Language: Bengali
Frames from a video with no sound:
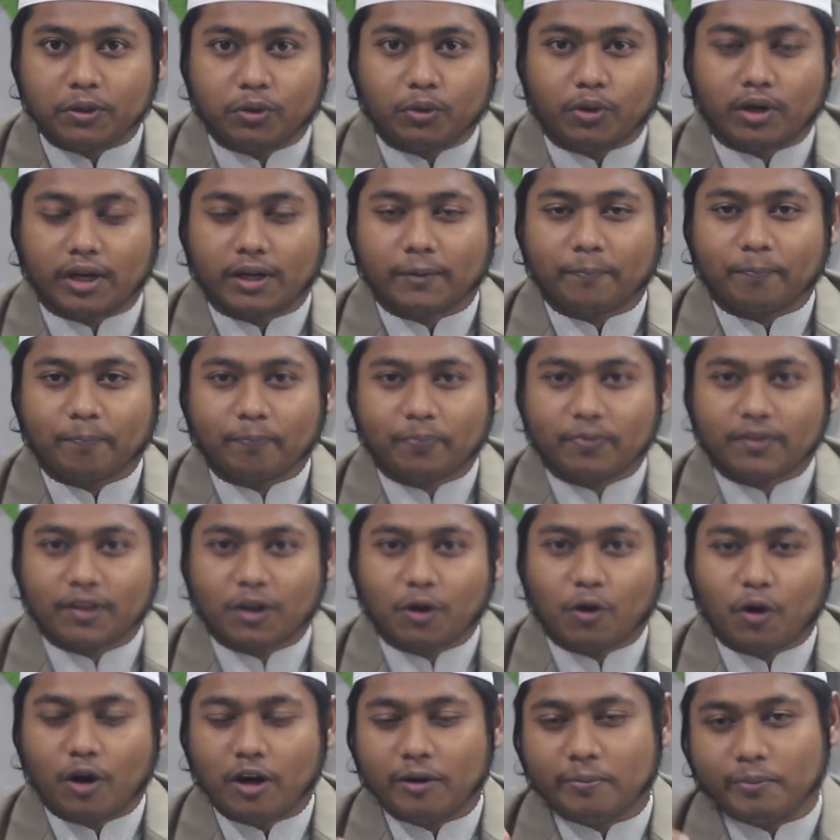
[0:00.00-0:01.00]
ভিতরে
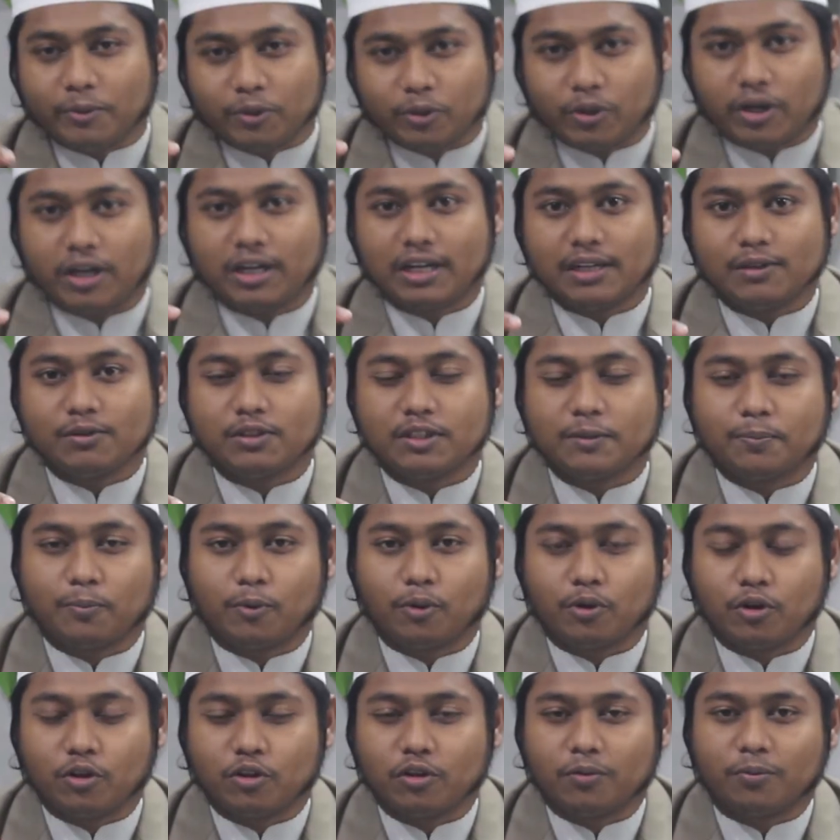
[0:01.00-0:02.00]
ঘরের ভিতরেরটা হচ্ছে
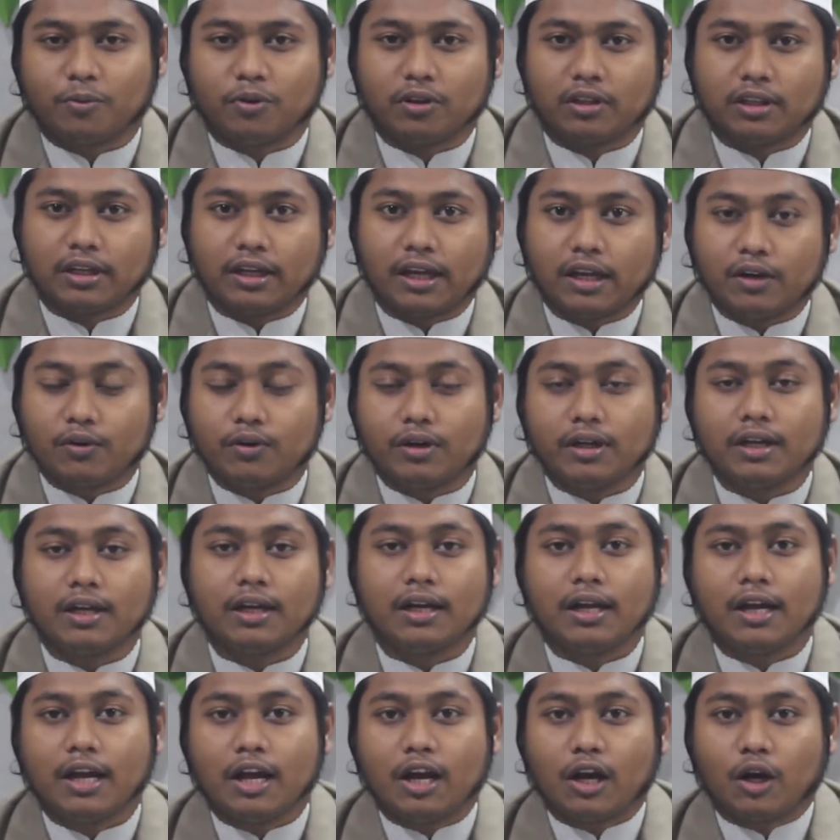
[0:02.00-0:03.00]
প্রকৃত পর্দা কেননা
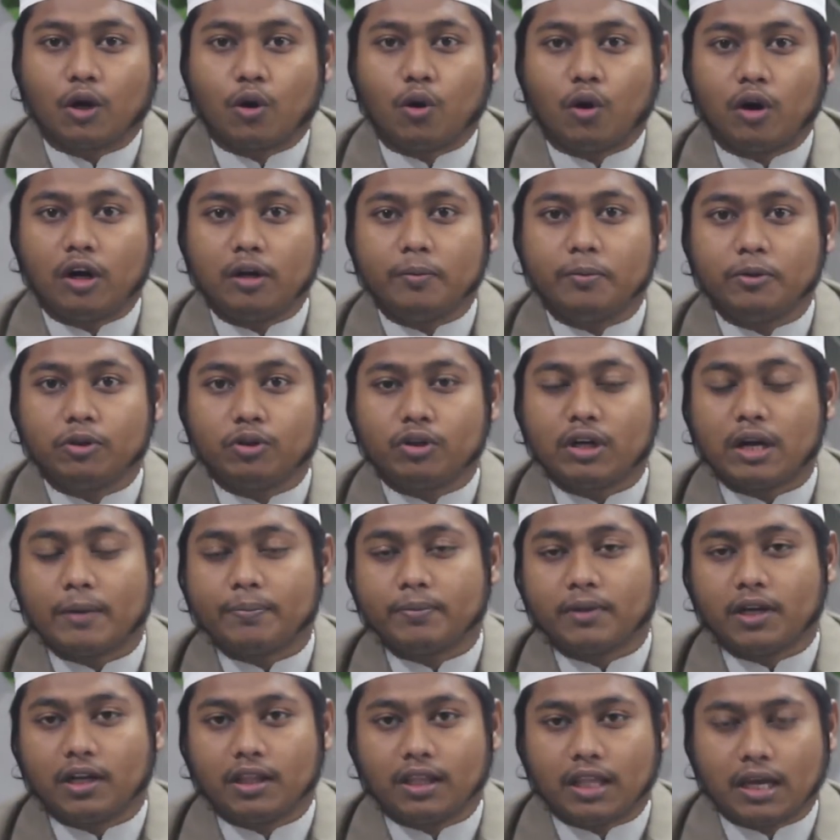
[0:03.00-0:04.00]
ঘরের ভিতরে
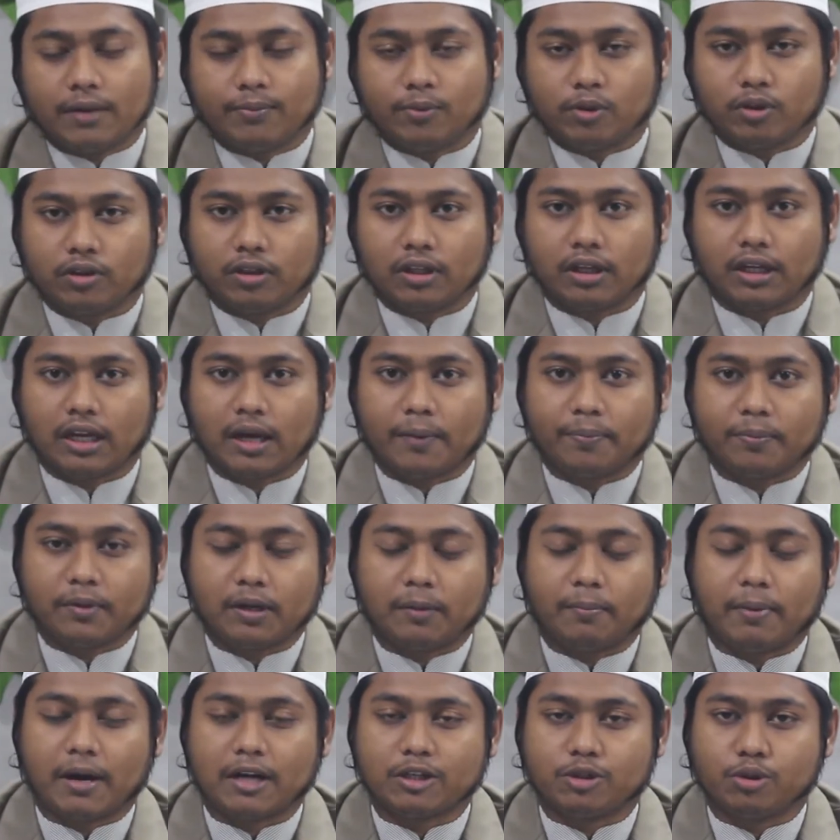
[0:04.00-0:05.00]
আপনার দেবর থাকে
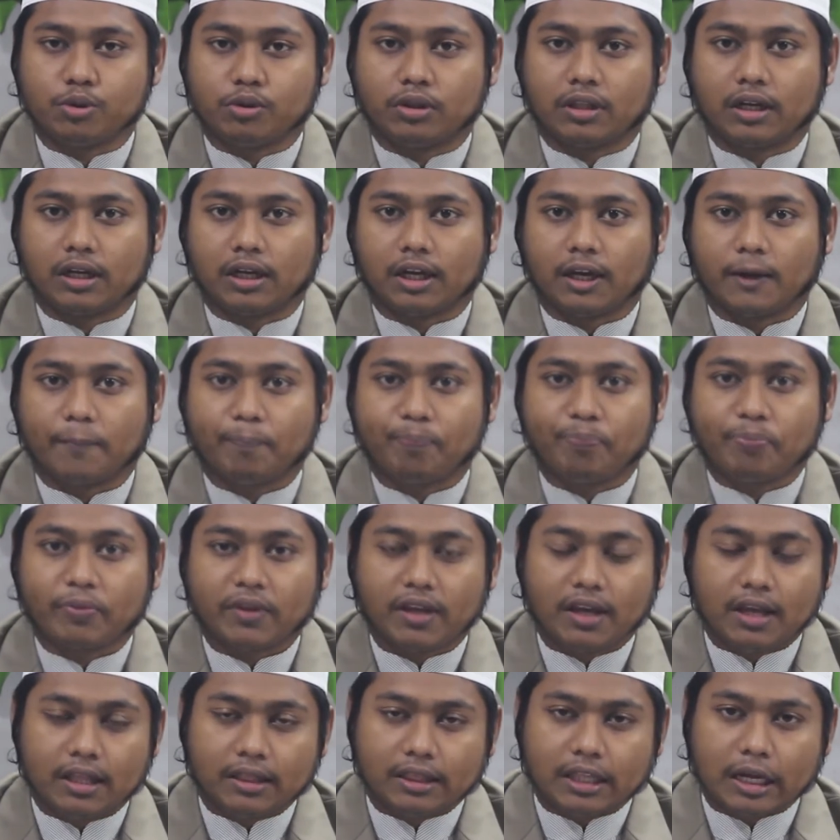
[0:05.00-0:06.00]
আপনার ভাসুর থাকে
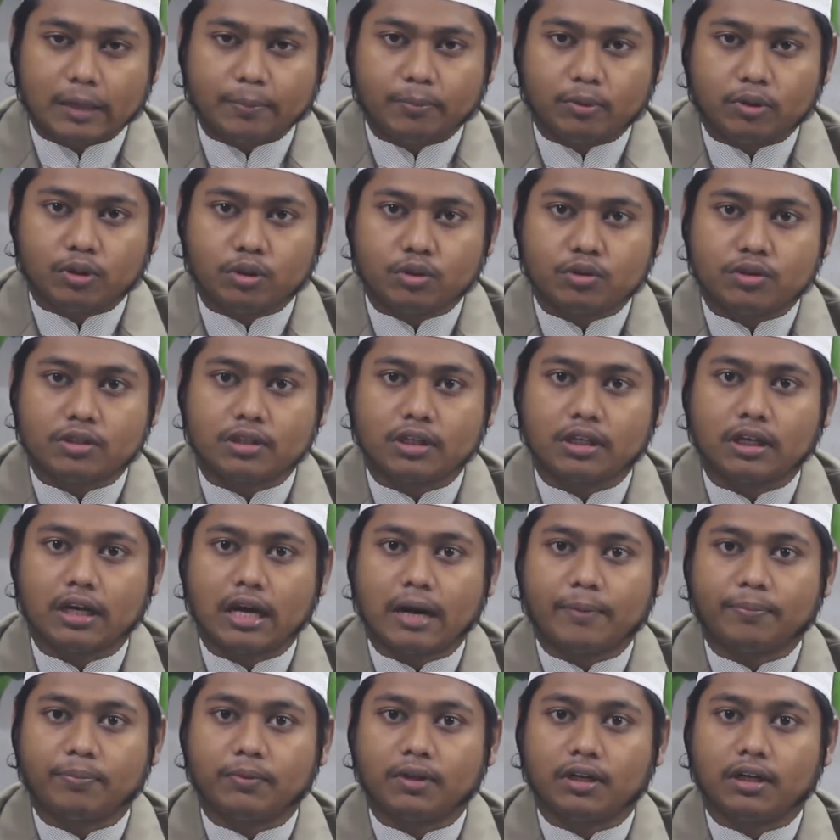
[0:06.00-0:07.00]
তারপর হচ্ছে
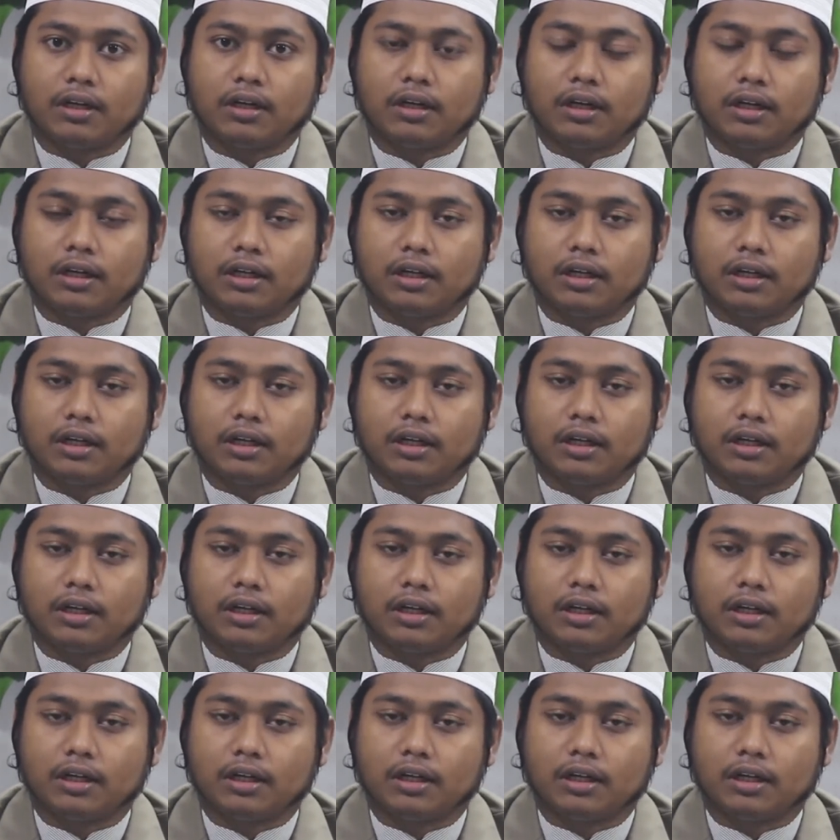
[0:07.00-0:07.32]
আপনার